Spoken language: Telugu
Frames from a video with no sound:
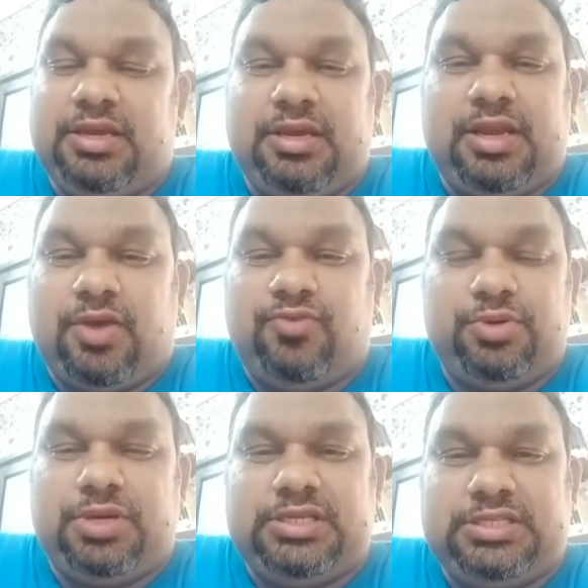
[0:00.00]
నాకు
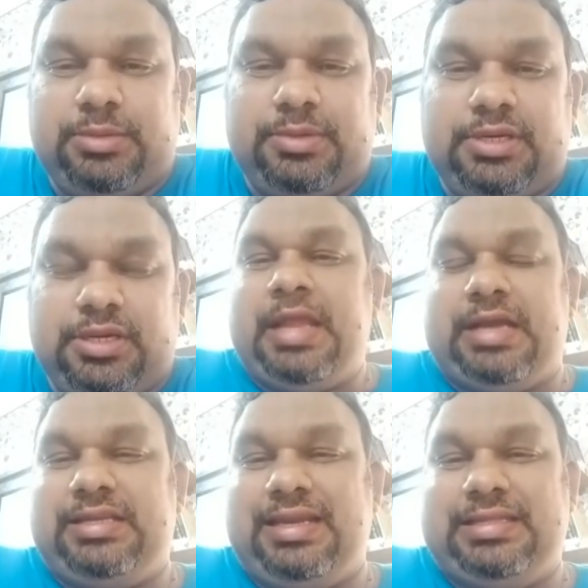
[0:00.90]
ఫోన్ కాల్స్ చేయమంటున్నారు
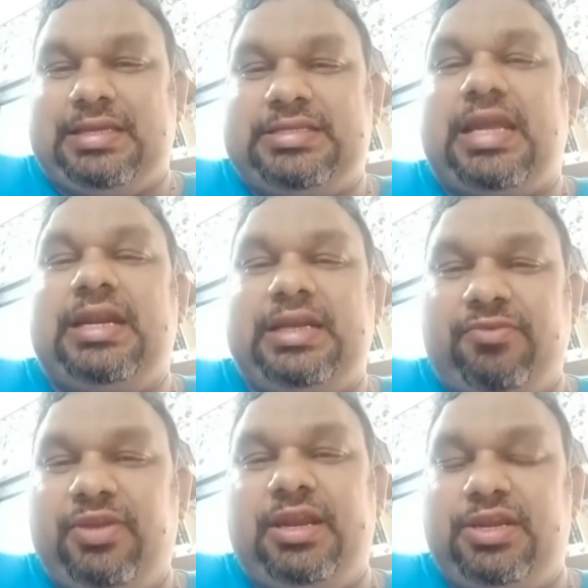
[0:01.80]
అసలు అది చాలా
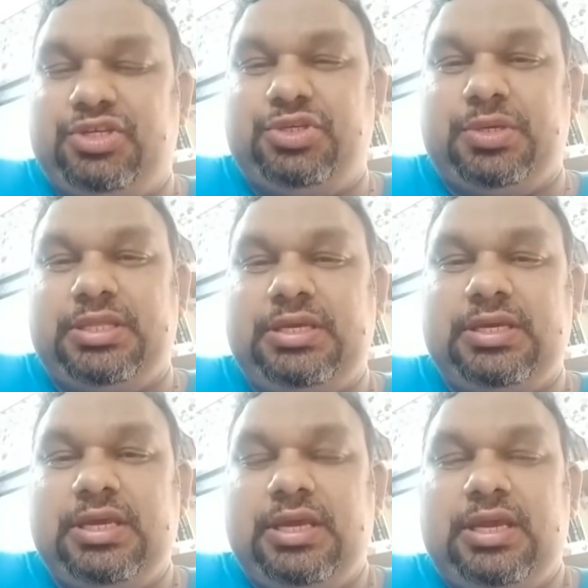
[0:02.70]
ట్రివియల్ ఇష్యూ
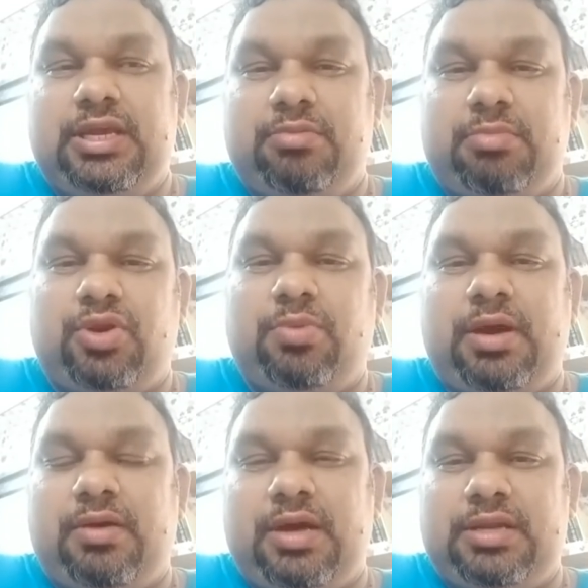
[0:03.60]
అది
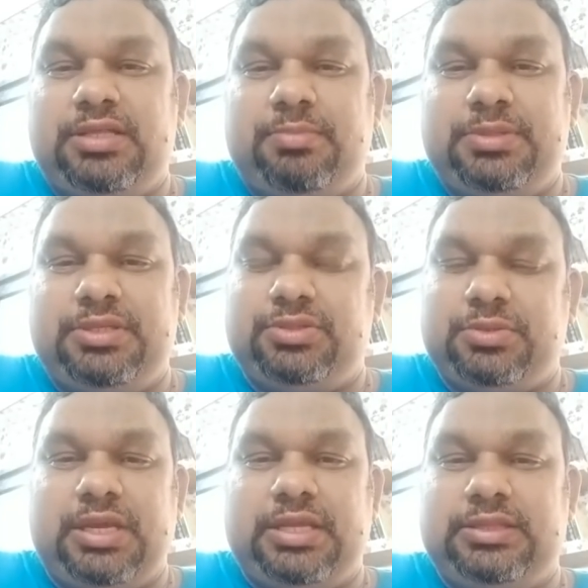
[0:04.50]
మనోభావాలు దెబ్బ
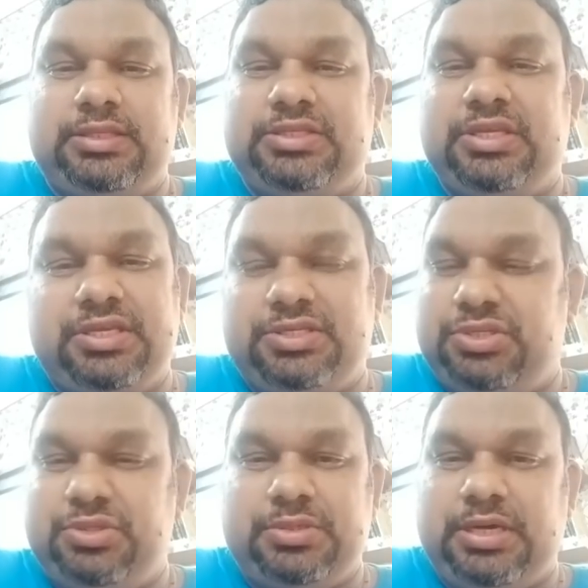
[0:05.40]
తీసుకునే అంత
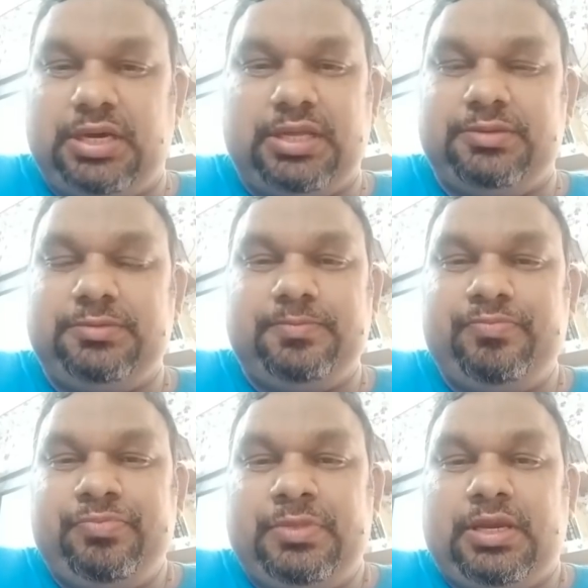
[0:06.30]
సీరియస్ ఇష్యూ కూడా కాదు
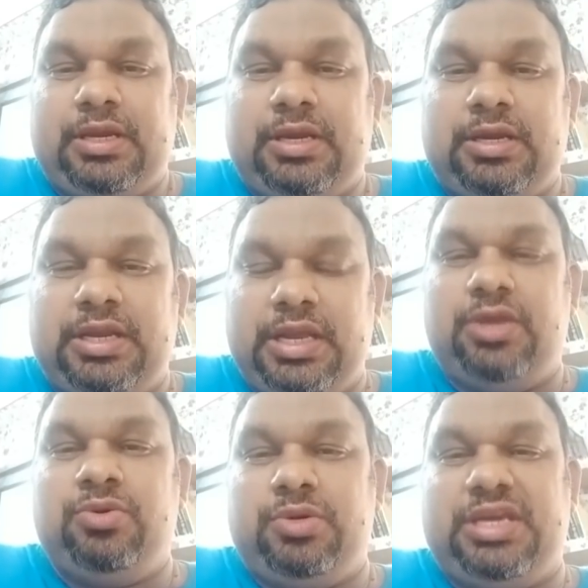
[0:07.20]

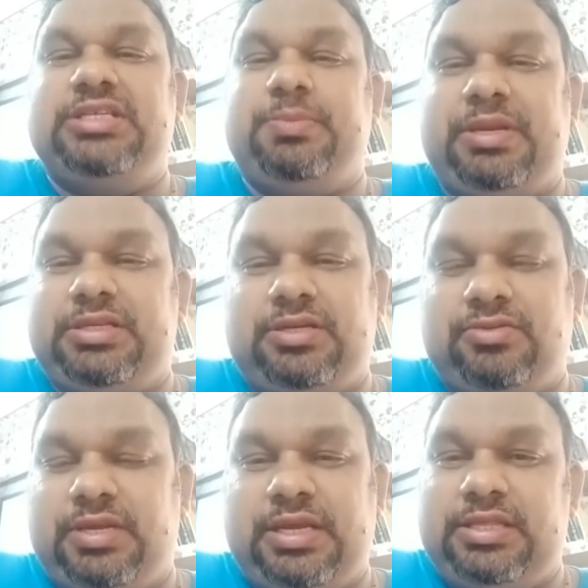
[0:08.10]
నేను
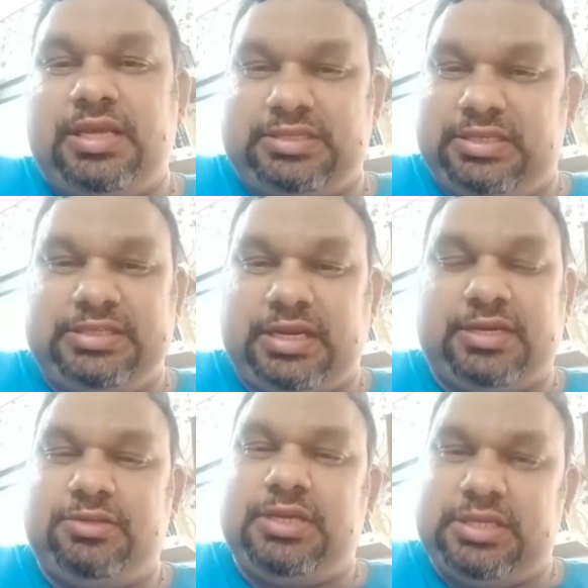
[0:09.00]
కించపరచడం అనేది అసలు
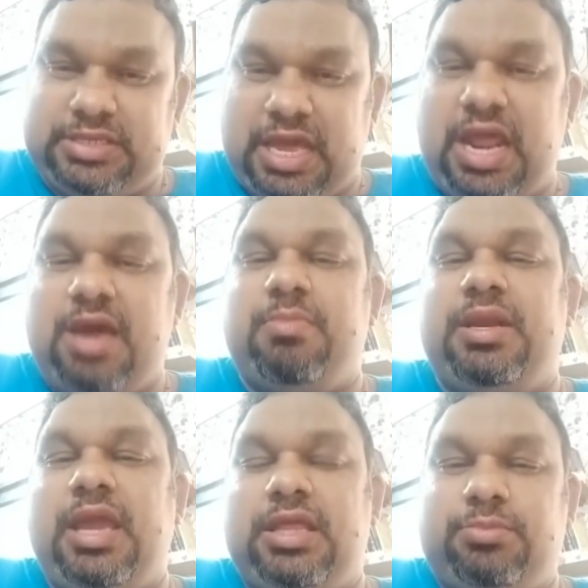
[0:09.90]
జరగదు నేను చాలా
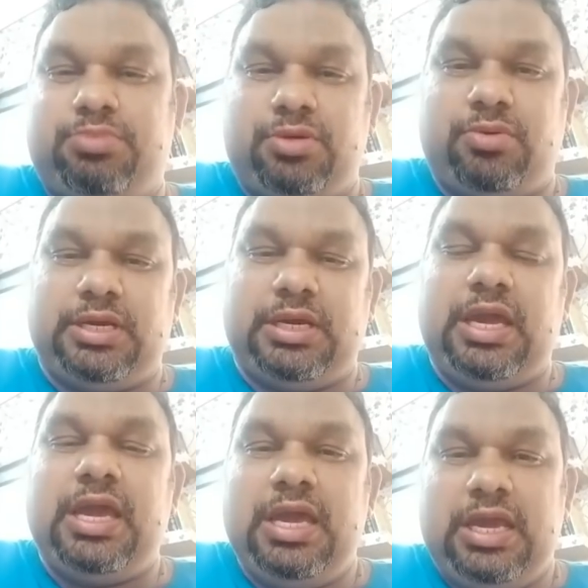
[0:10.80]

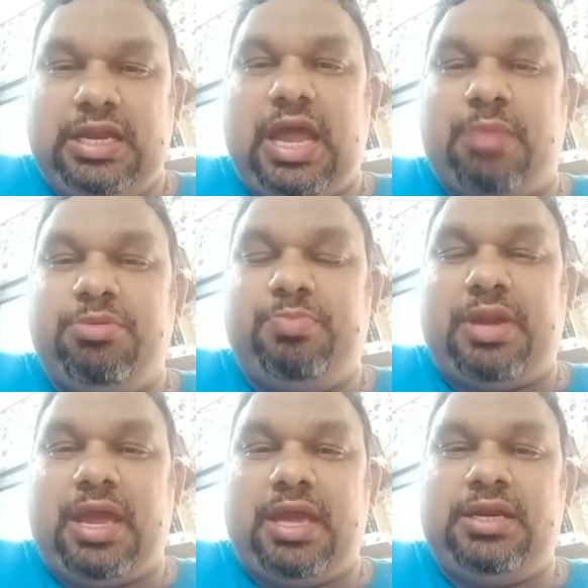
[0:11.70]
మర్యాదపూర్వకంగా నా
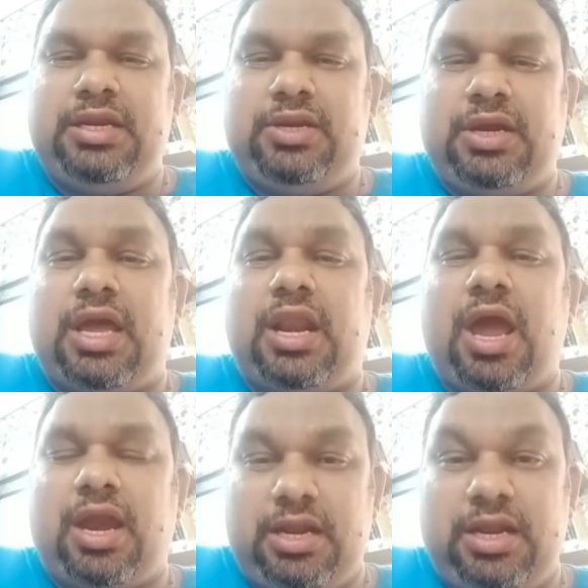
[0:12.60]
అభిప్రాయాన్ని నేను
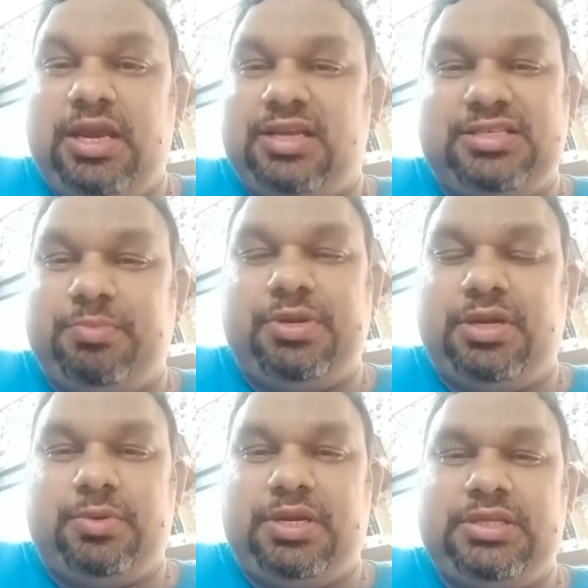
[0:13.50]
ఖరాఖండిగా
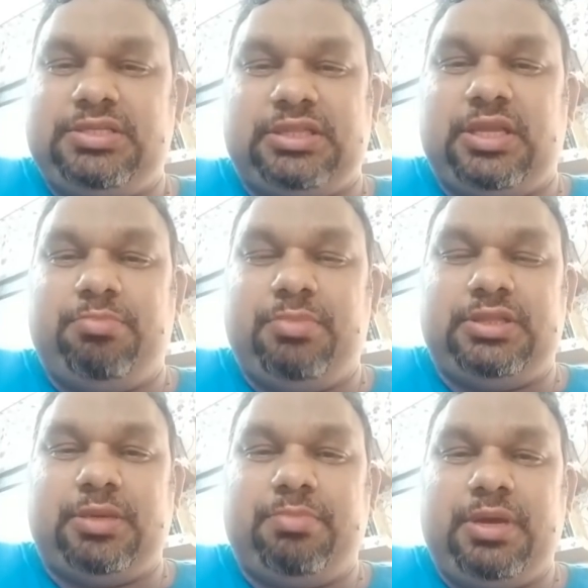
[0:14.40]
చెప్పినటువంటి
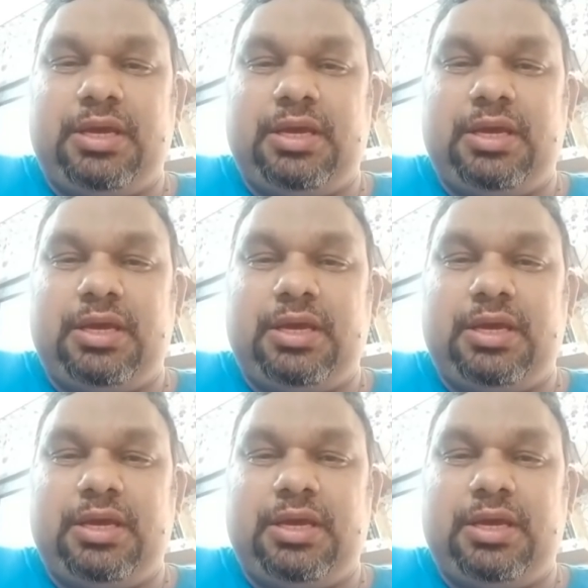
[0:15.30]
సందర్భమే తప్ప